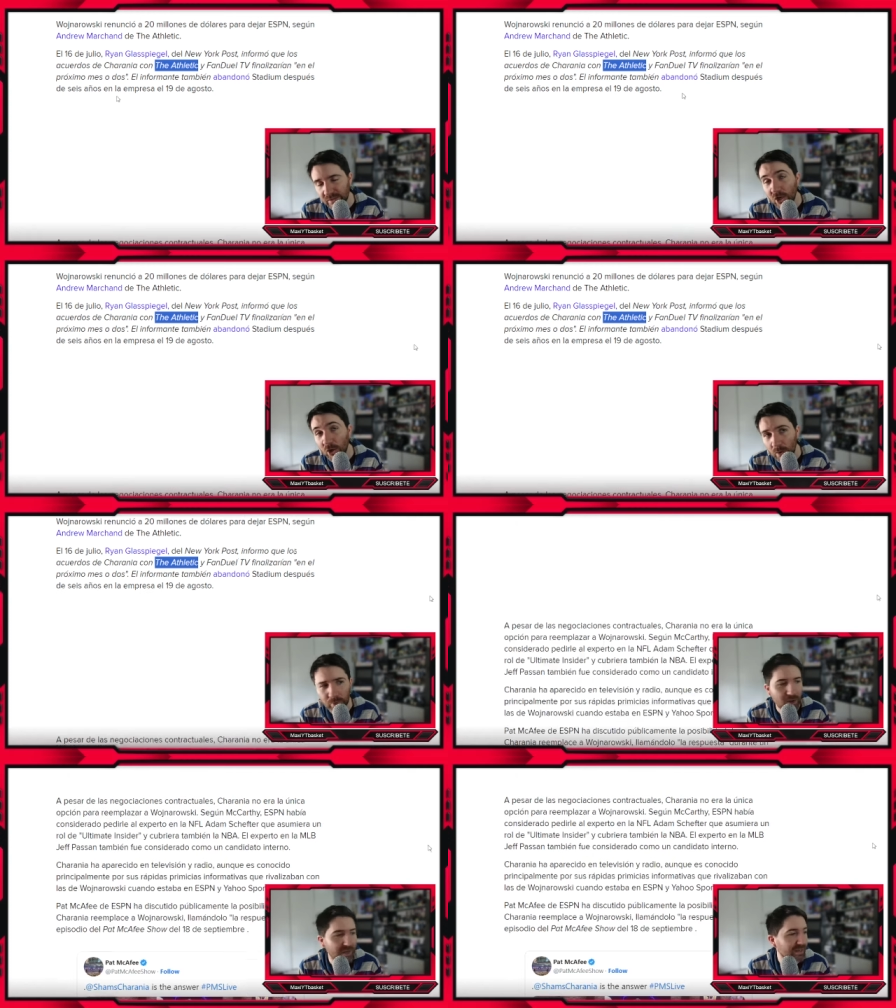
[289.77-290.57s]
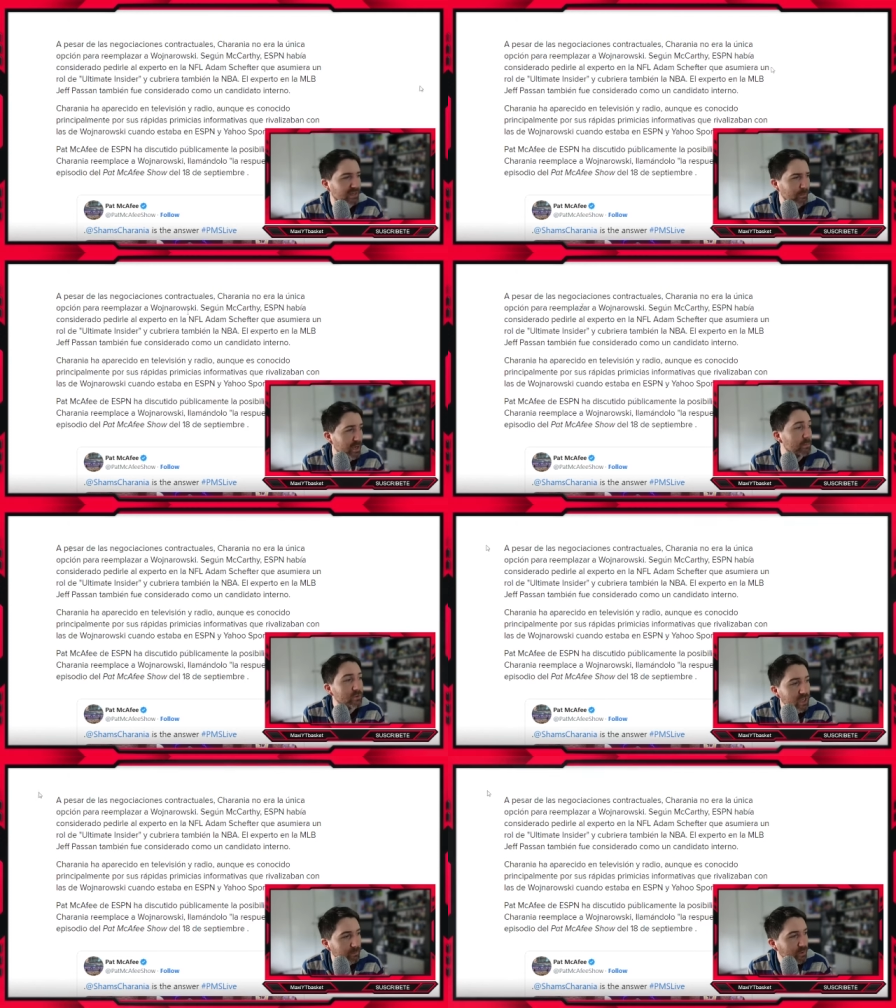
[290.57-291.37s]
de Atleti lo más probable es que también al
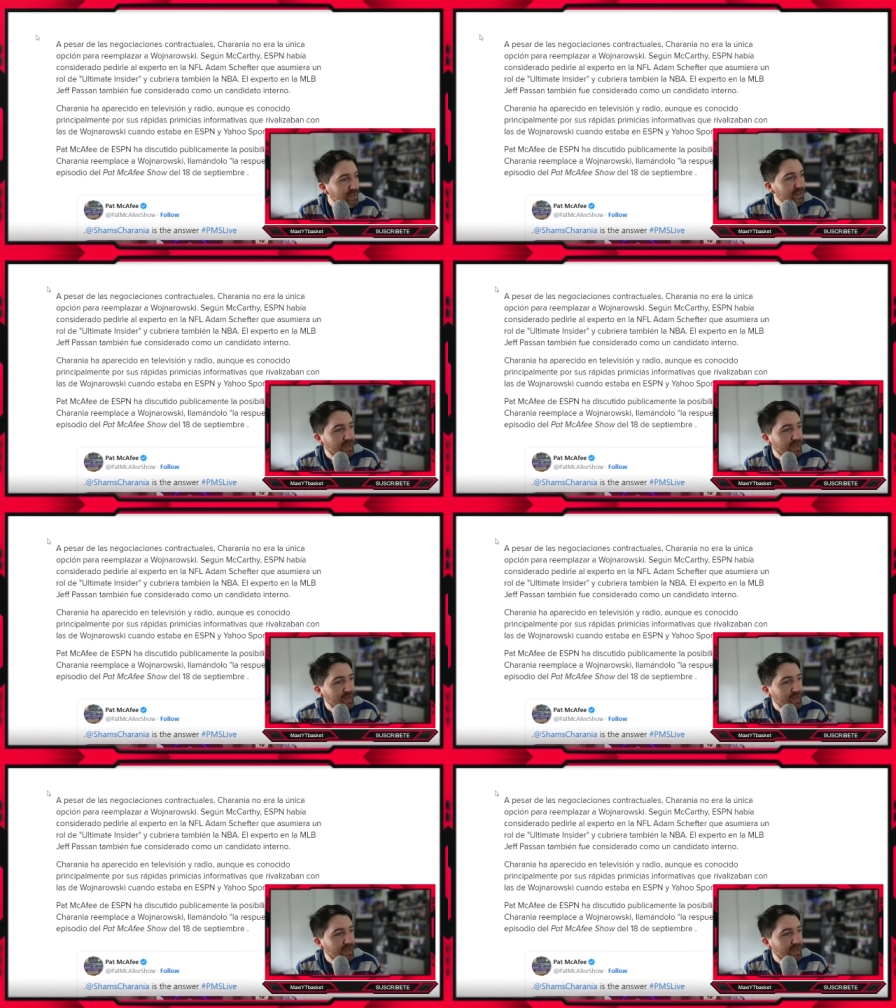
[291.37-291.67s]
mismo tiempo.